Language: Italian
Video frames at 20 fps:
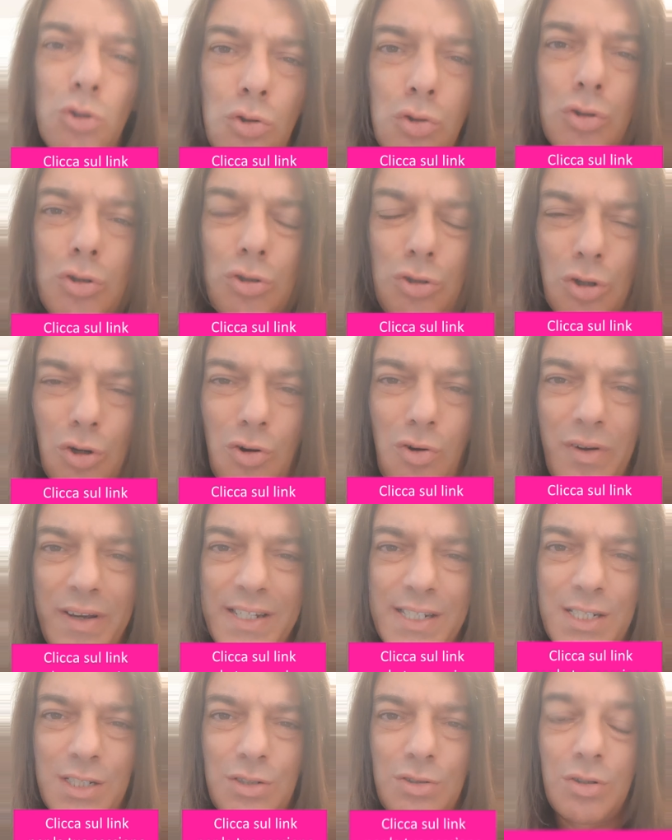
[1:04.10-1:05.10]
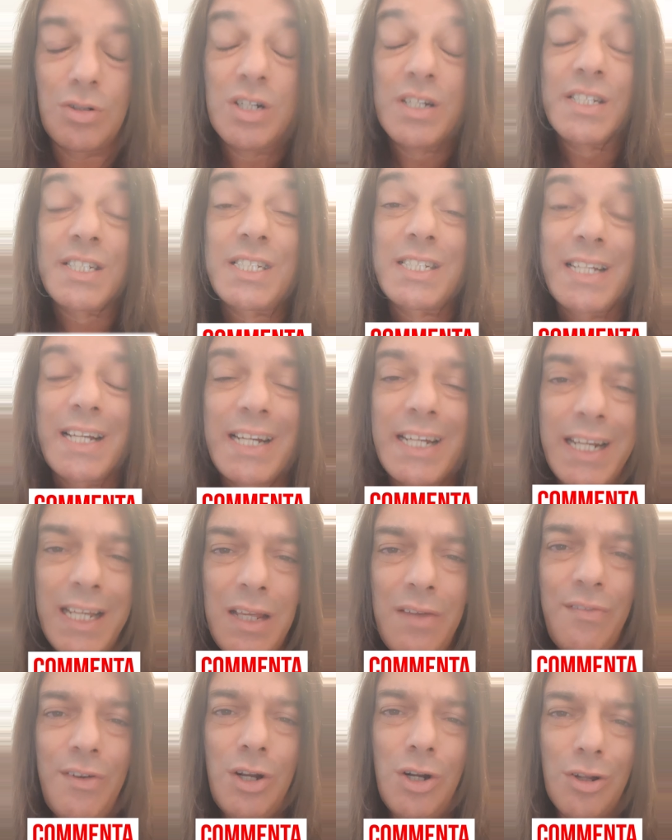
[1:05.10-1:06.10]
tutto questo?
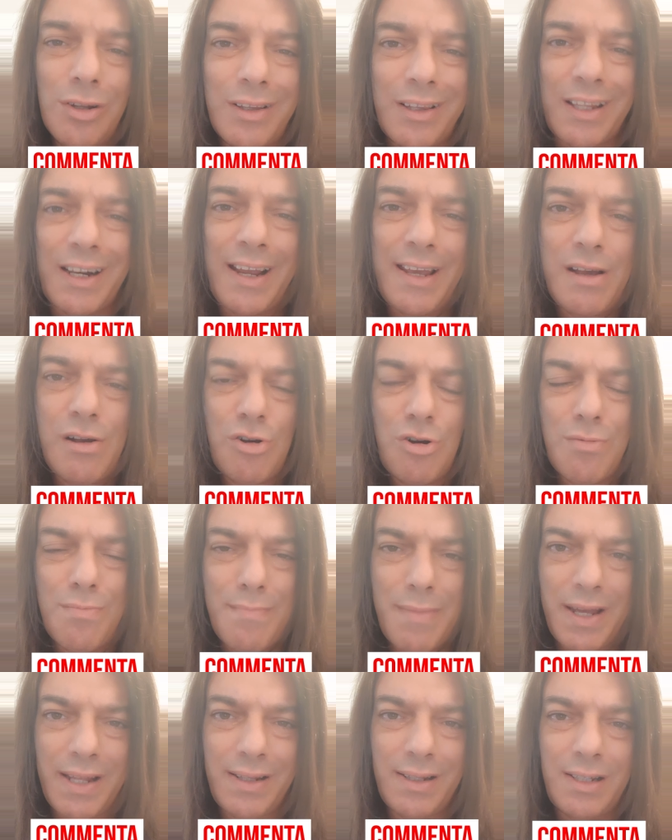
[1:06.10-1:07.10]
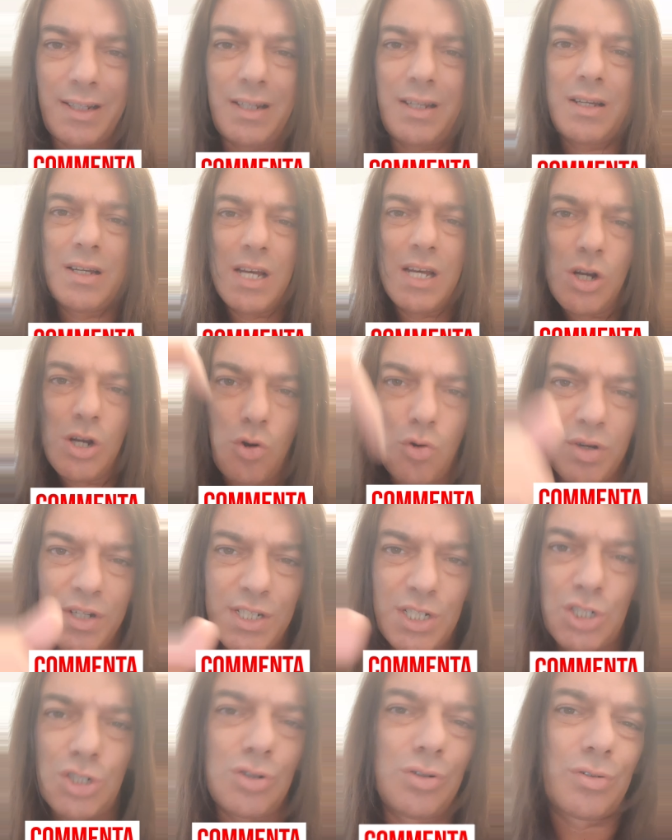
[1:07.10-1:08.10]
Scrivilo tra i commenti
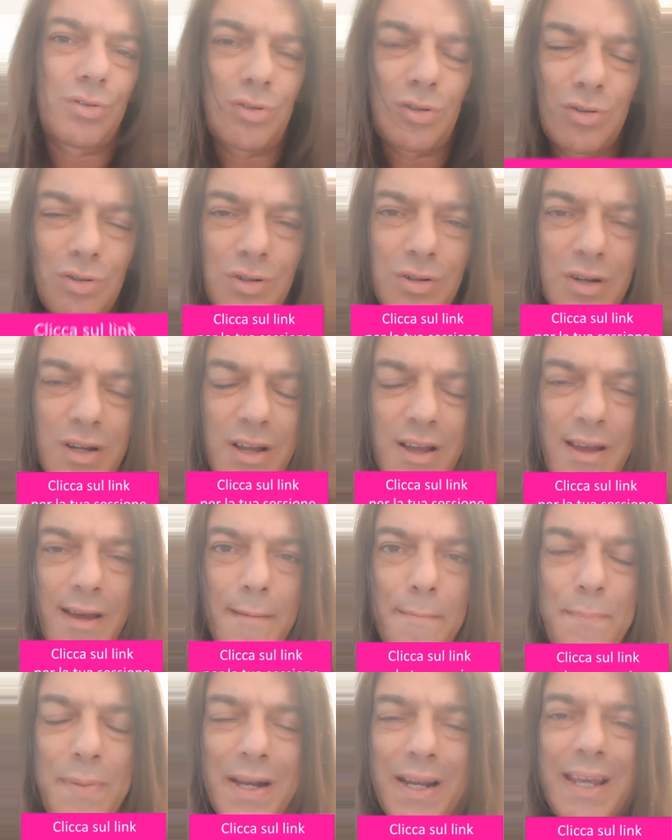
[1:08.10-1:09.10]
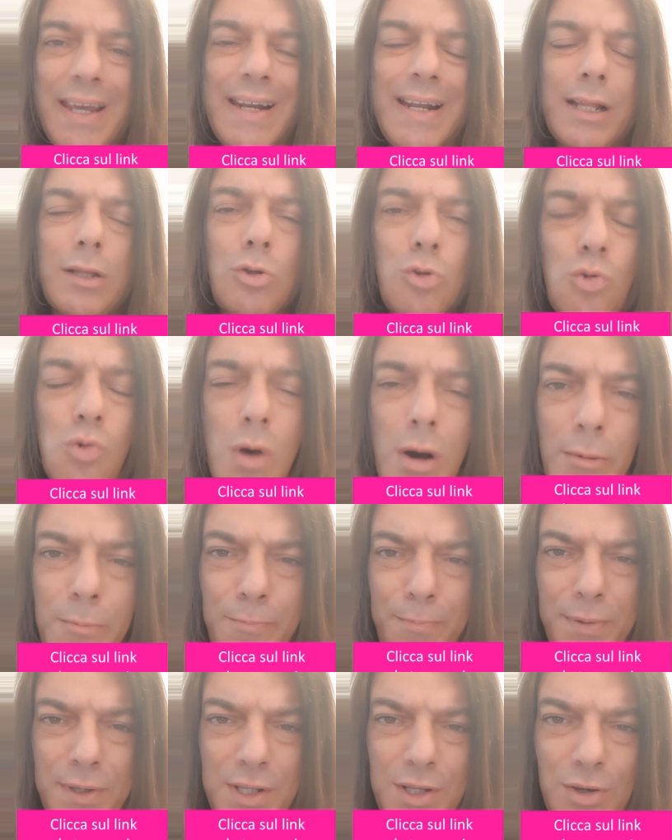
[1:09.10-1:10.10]
qui sotto perché la tua
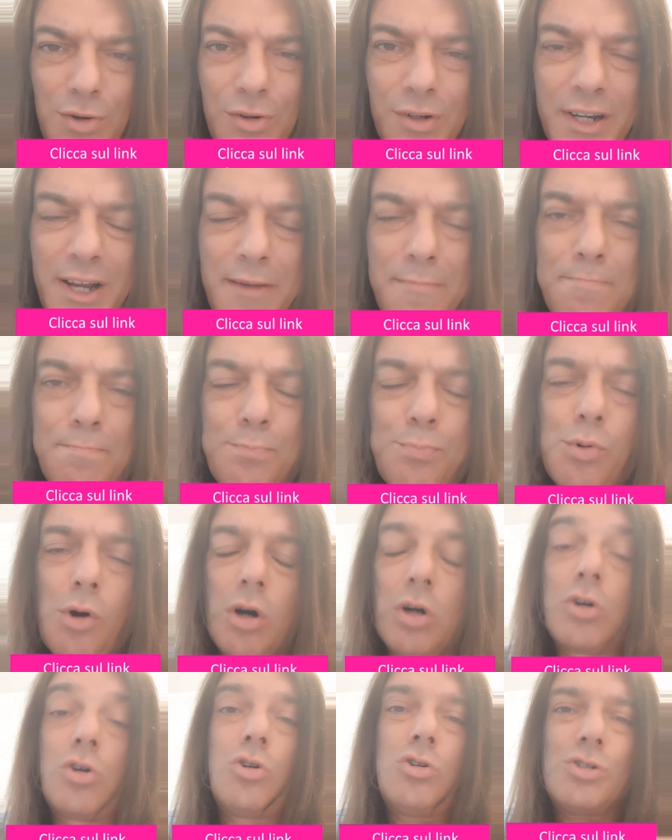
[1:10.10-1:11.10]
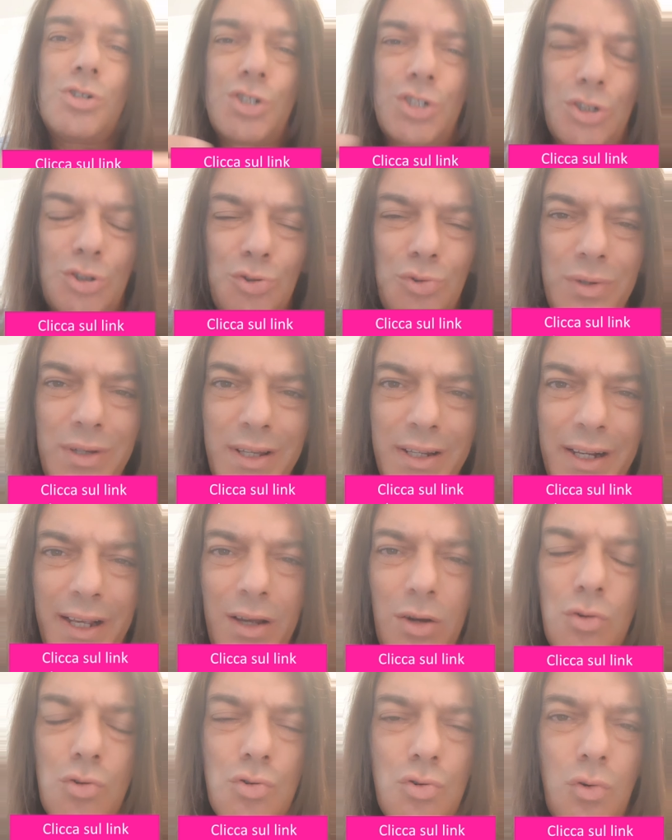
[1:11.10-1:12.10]
opinione può
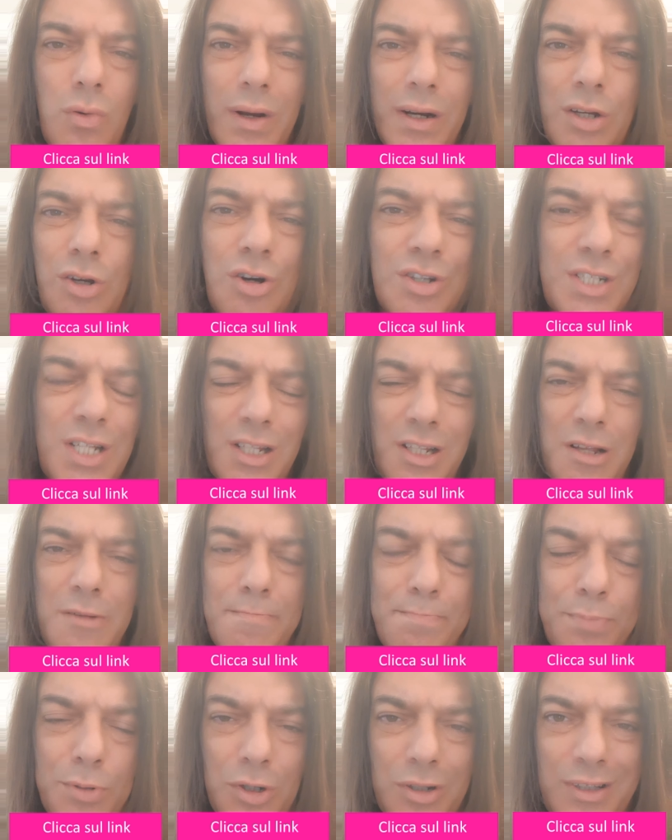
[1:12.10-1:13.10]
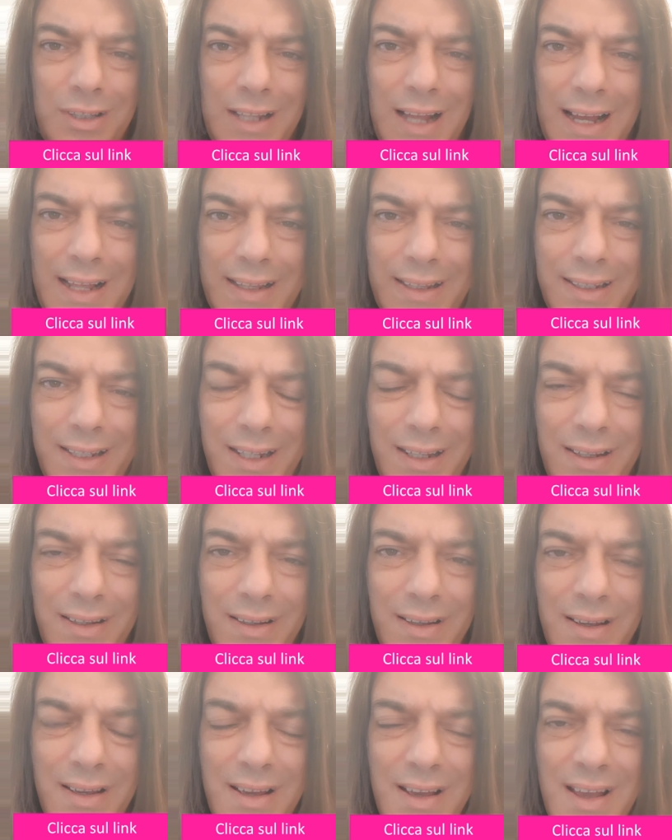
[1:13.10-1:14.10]
costruire un qualcosa di importante.
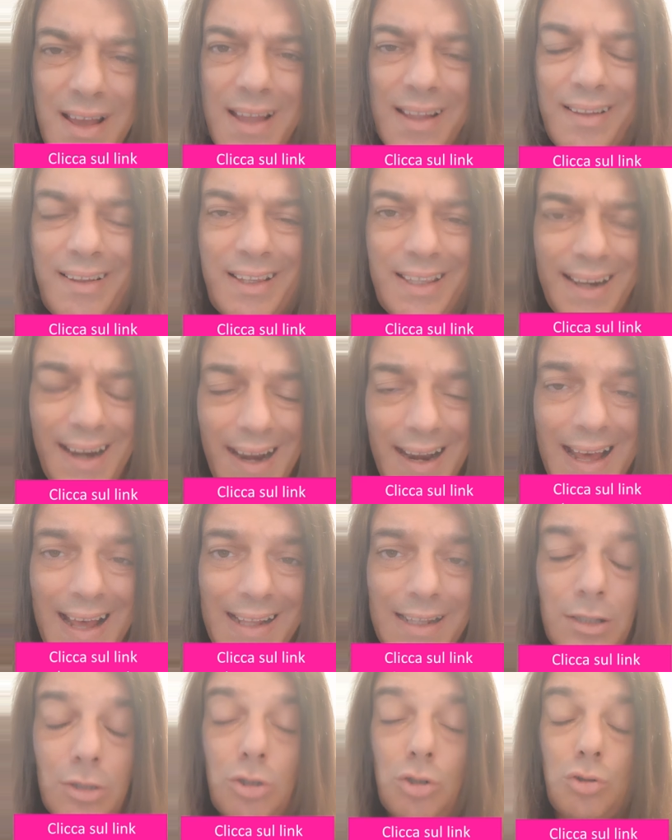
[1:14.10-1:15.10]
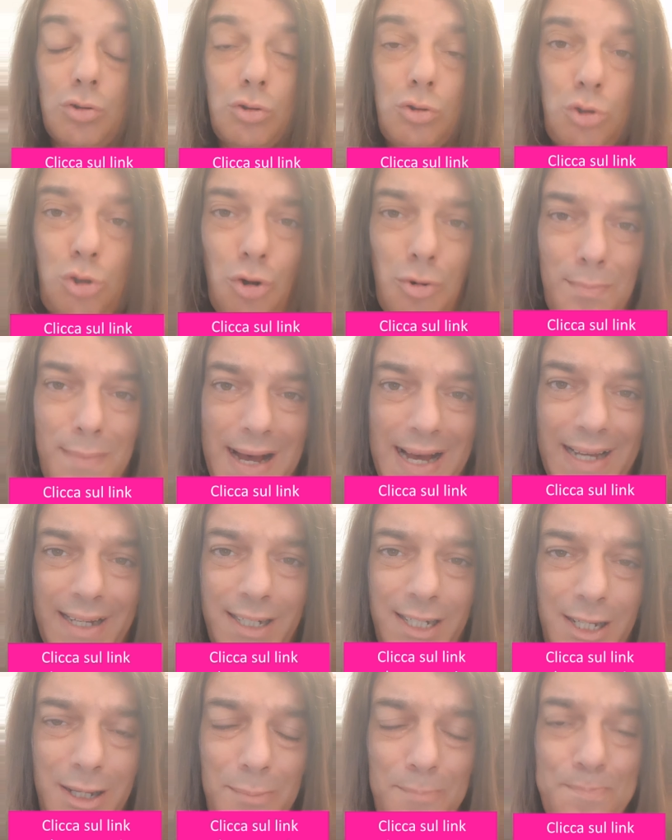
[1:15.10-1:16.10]
Tra l'altro
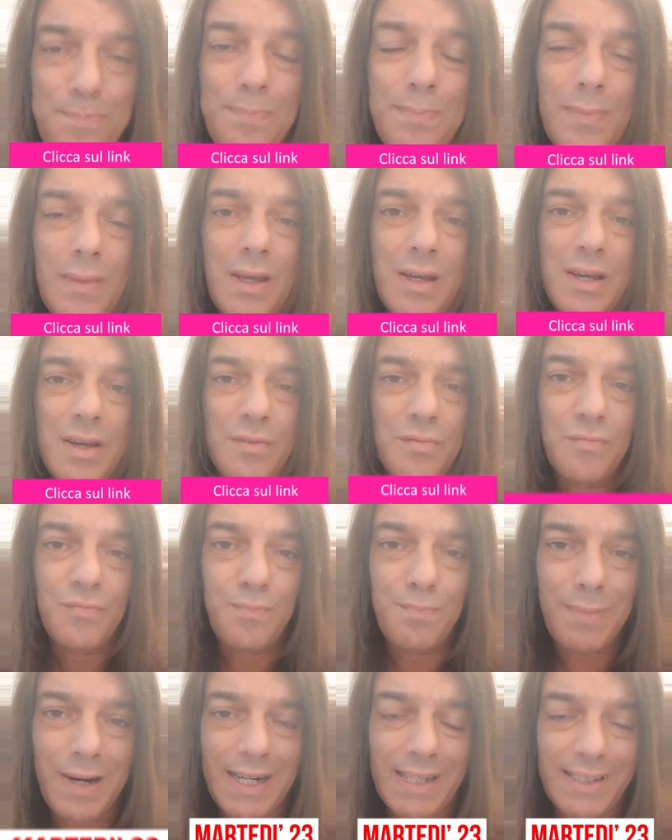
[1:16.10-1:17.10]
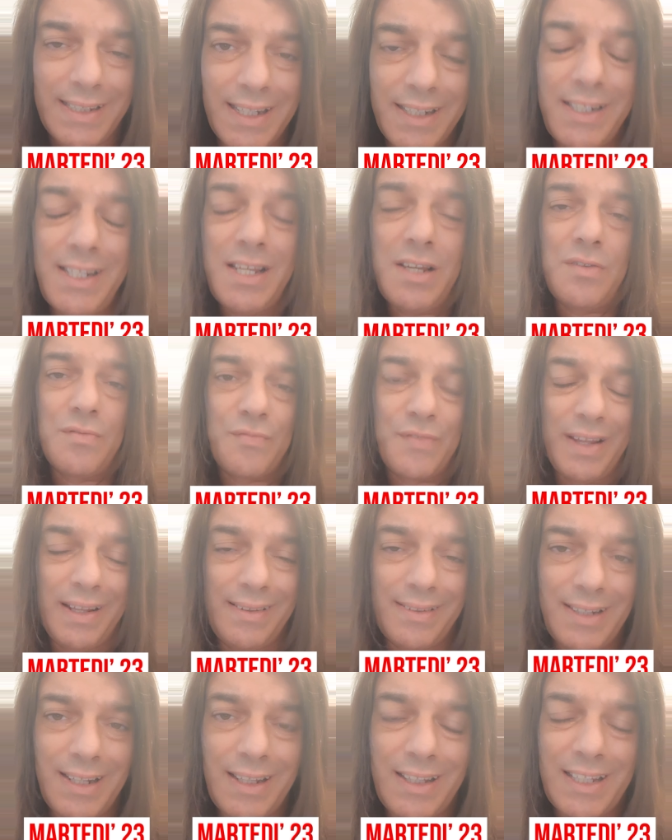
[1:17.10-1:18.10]
domani, martedì
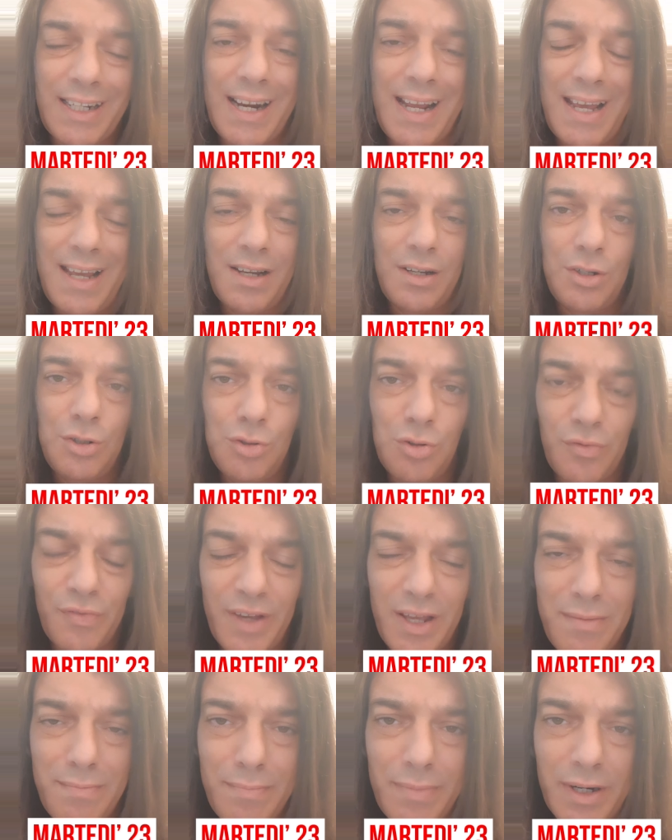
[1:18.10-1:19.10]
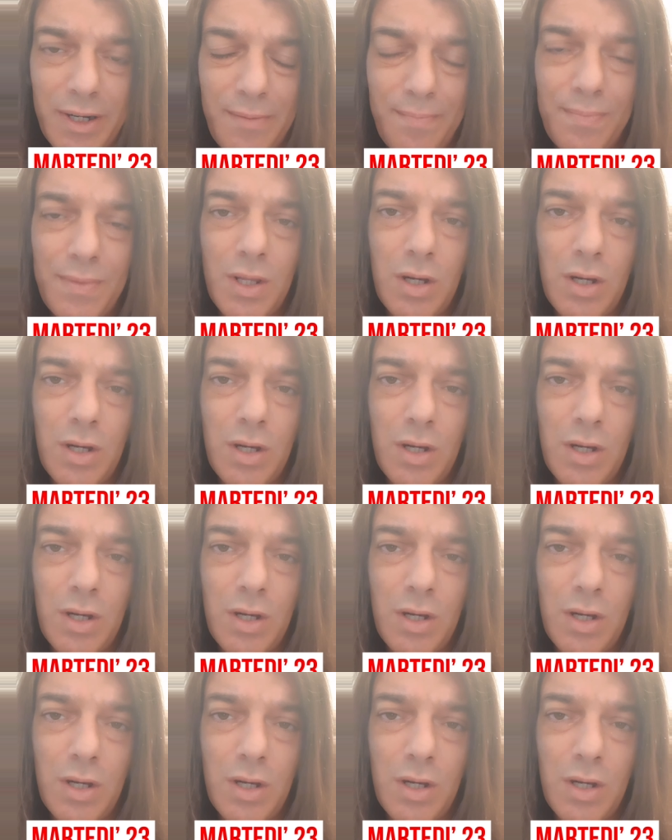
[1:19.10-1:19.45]
23 novembre,